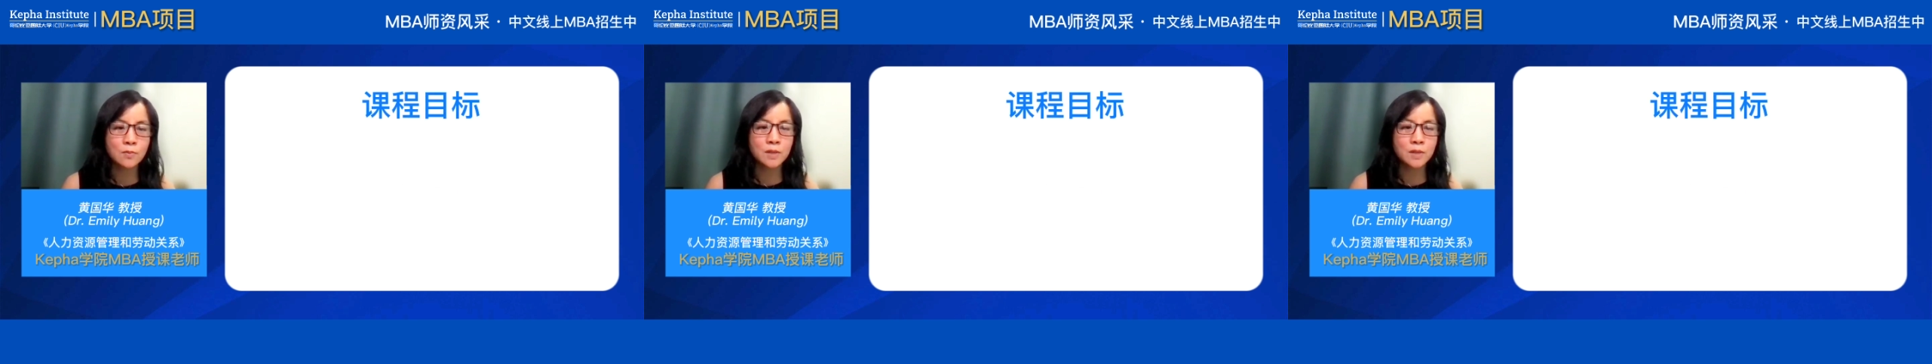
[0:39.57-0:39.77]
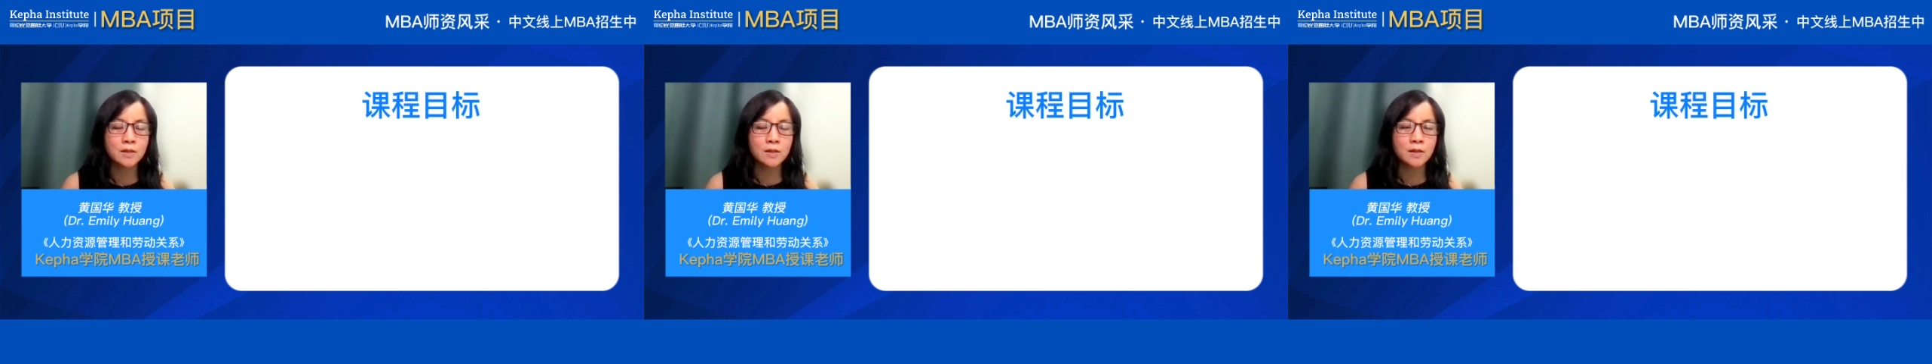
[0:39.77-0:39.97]

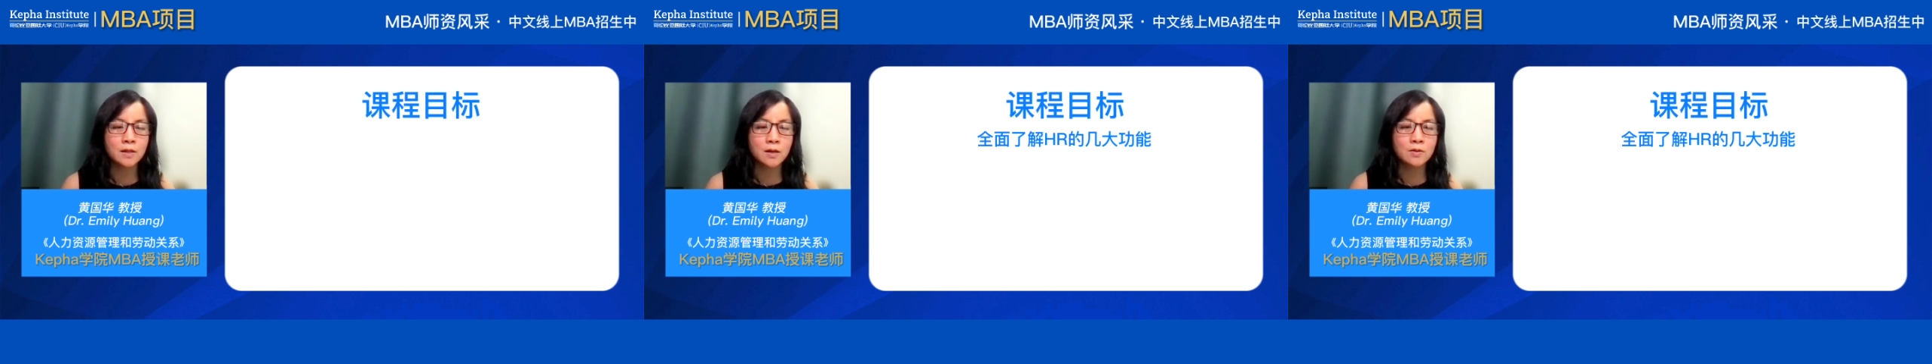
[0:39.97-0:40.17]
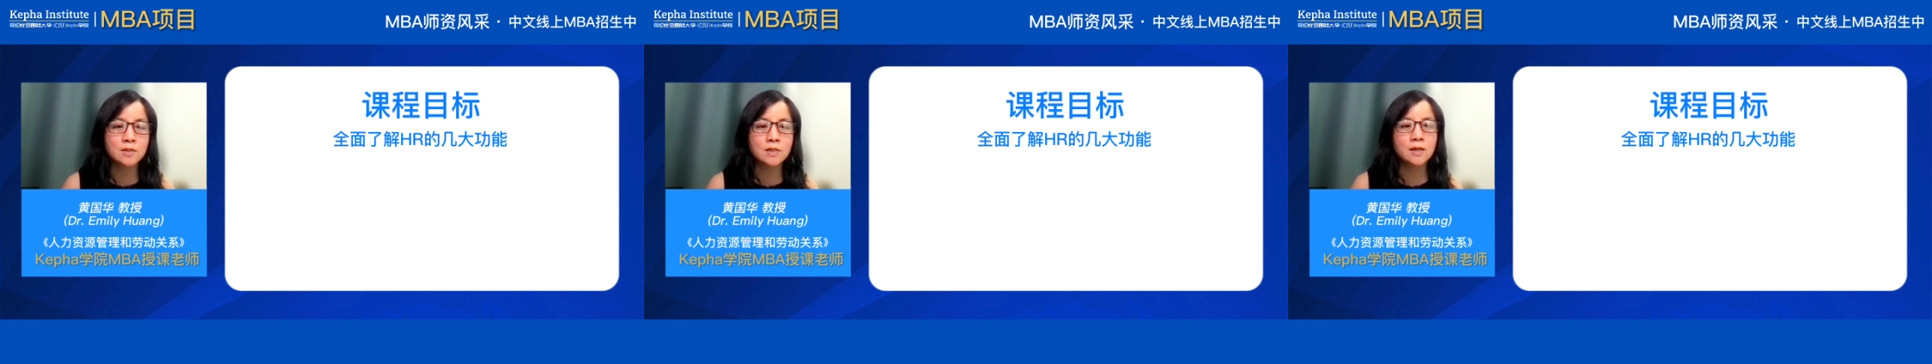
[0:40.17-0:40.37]
面的
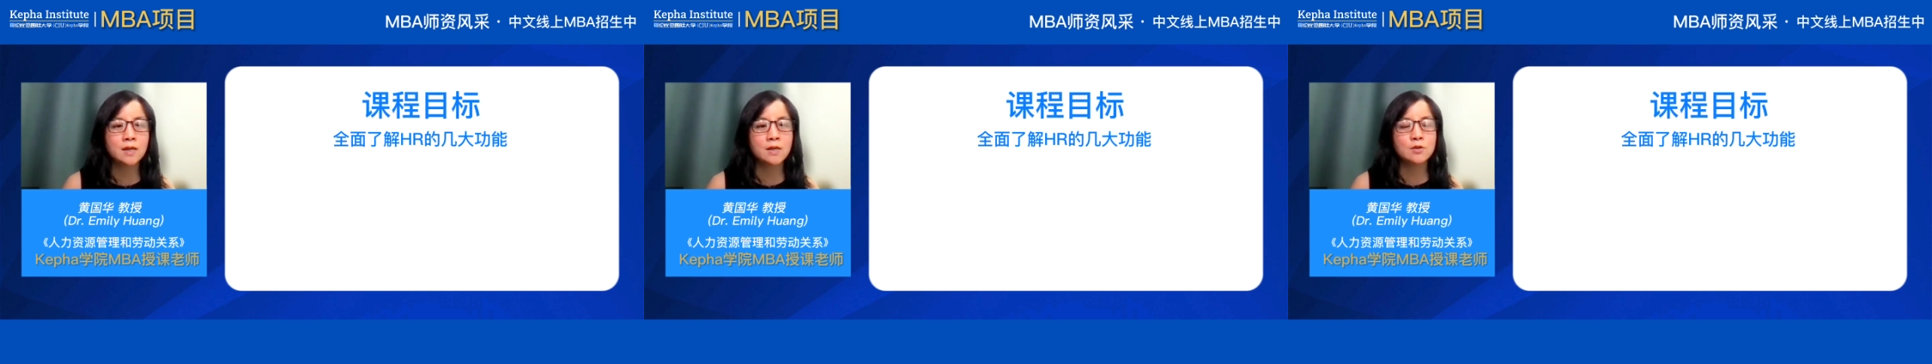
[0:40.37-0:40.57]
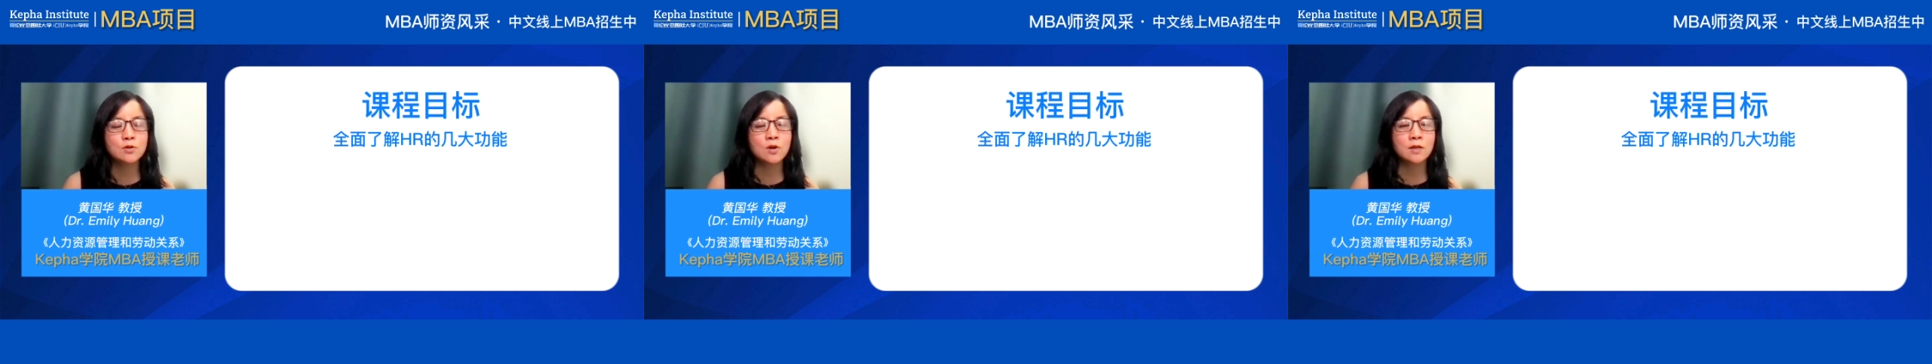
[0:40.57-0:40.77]
了解
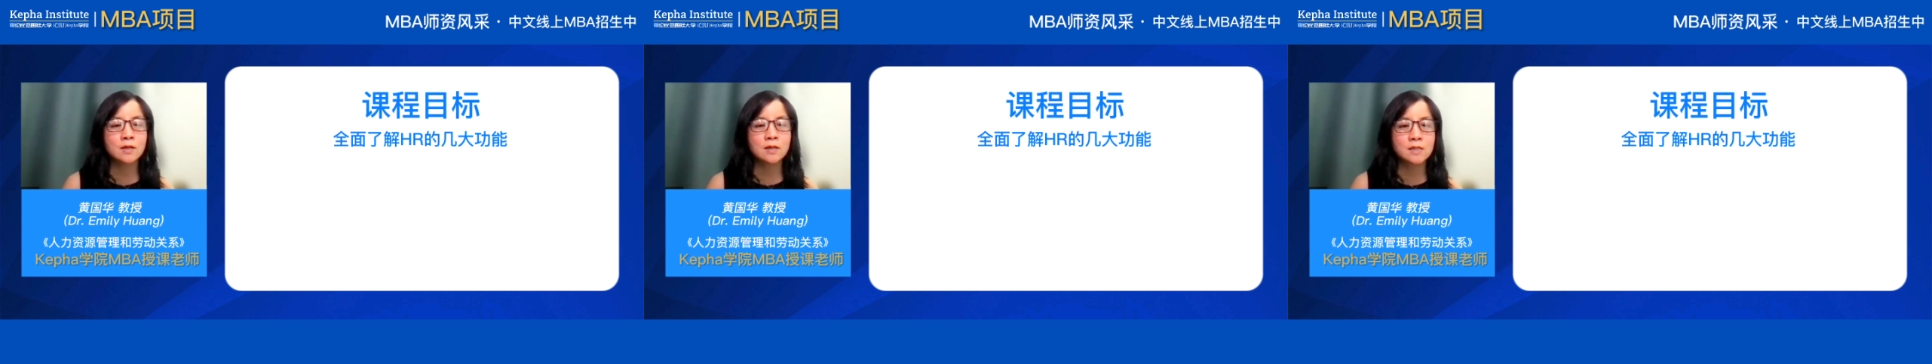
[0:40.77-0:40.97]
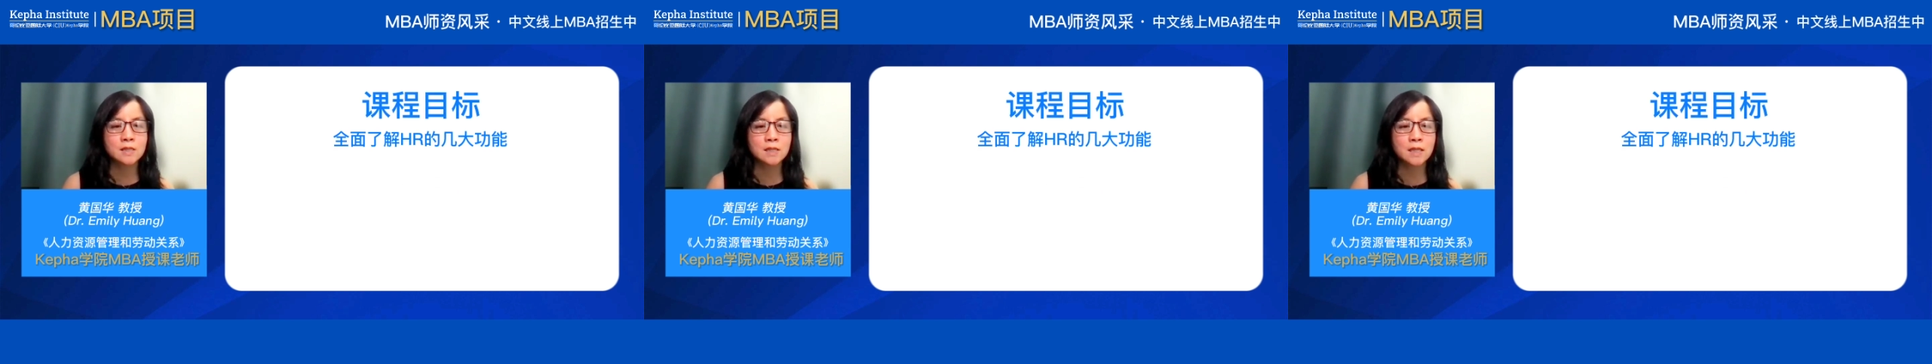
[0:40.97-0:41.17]
HR
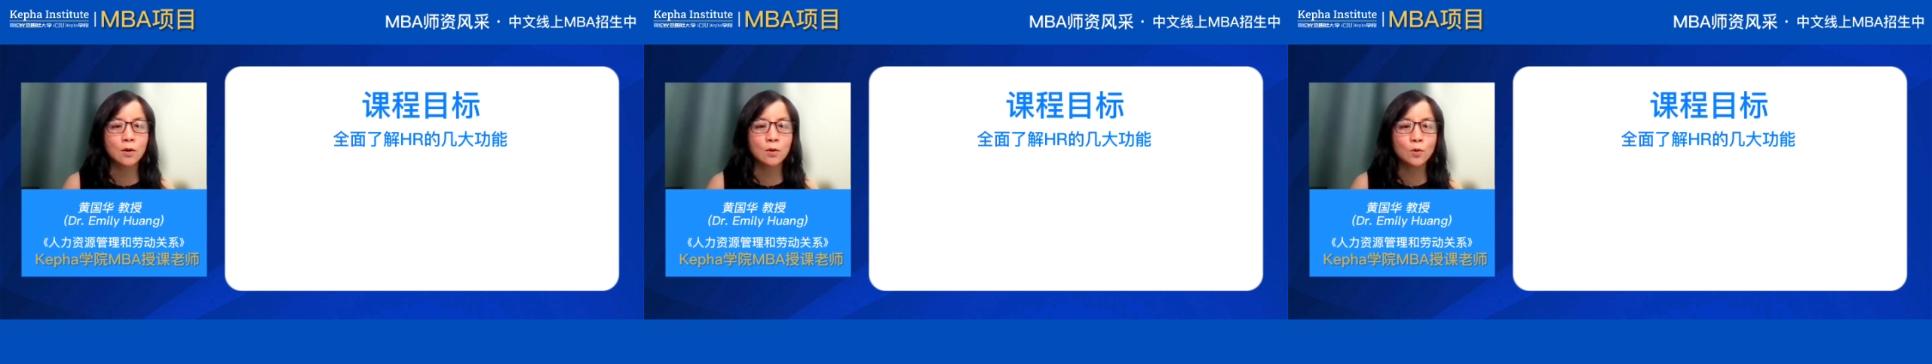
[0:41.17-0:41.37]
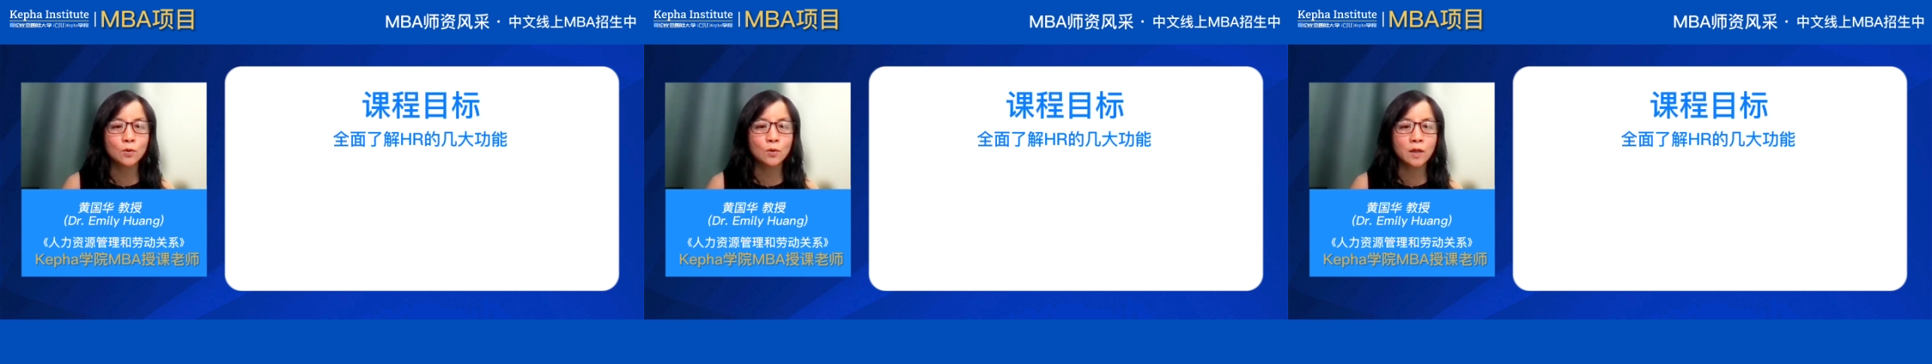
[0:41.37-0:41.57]
的几大
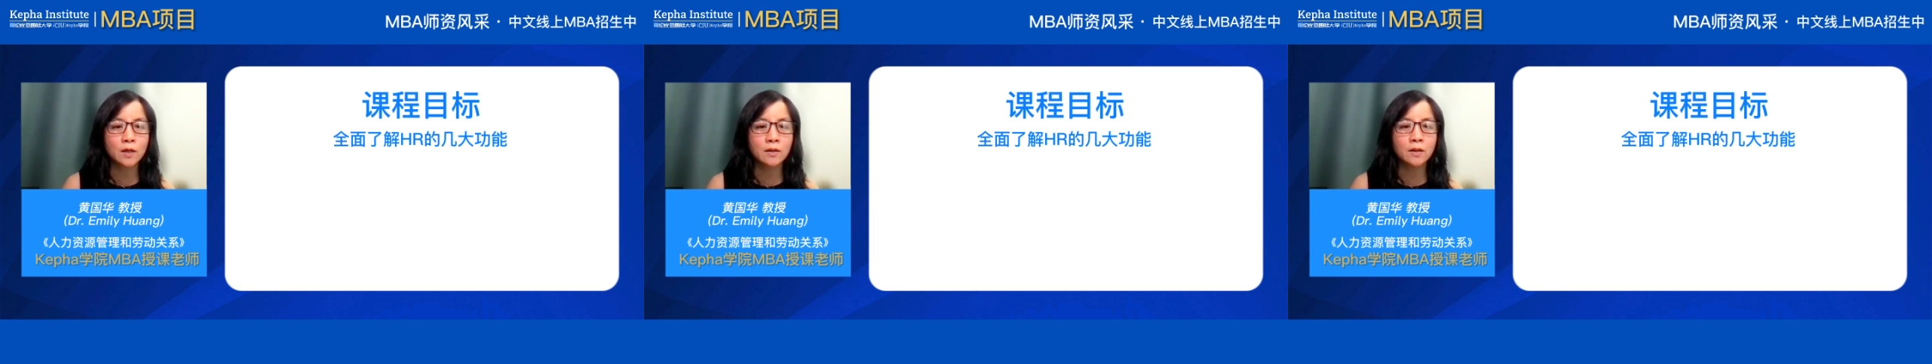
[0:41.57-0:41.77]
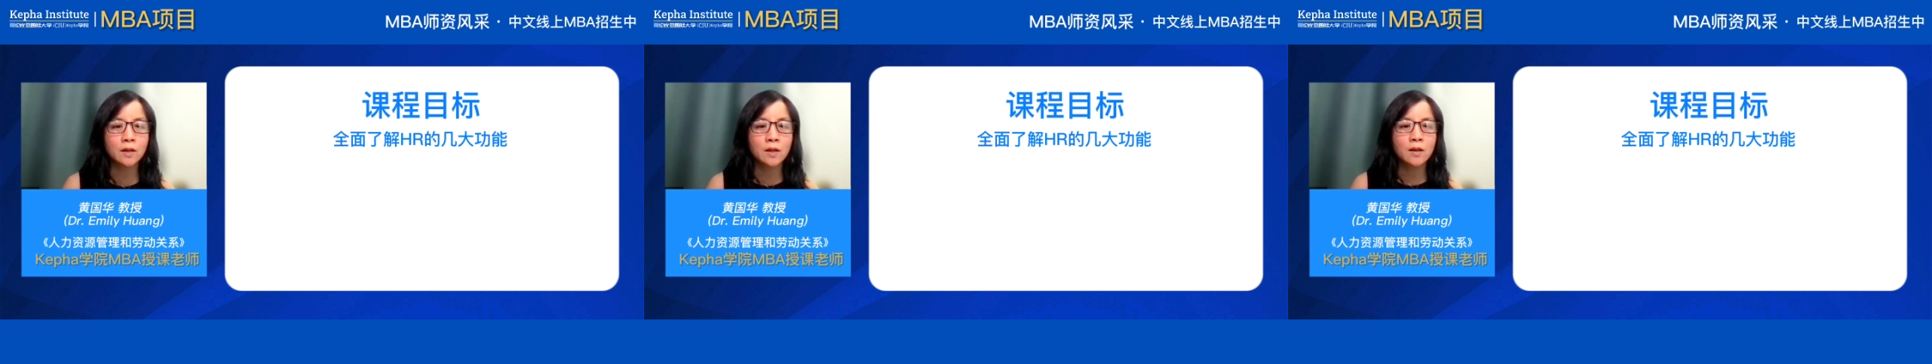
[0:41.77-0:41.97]
功
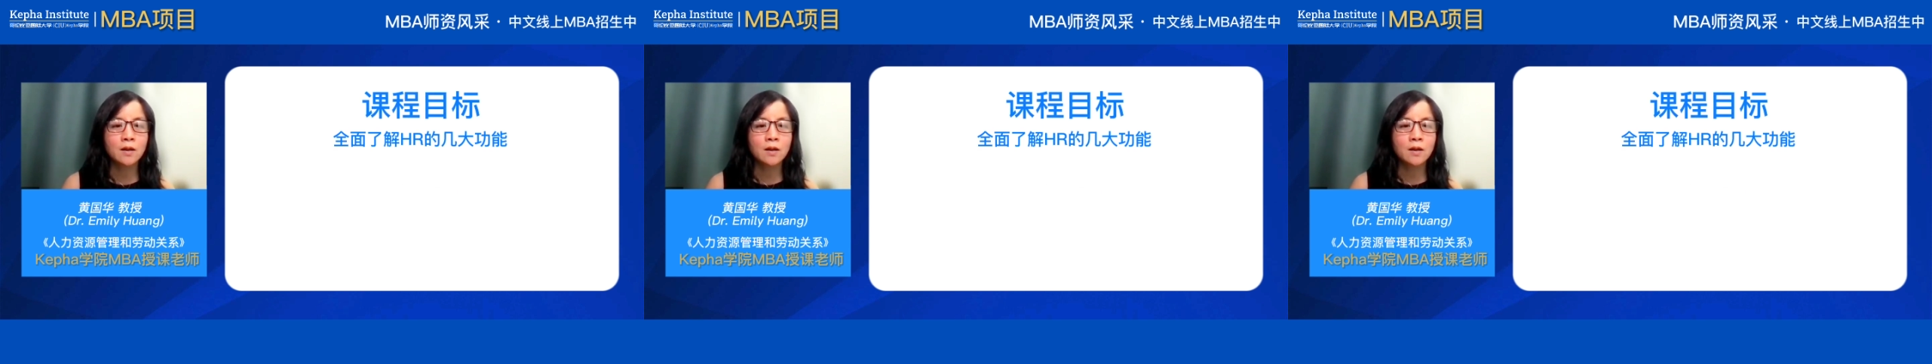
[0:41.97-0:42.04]
能。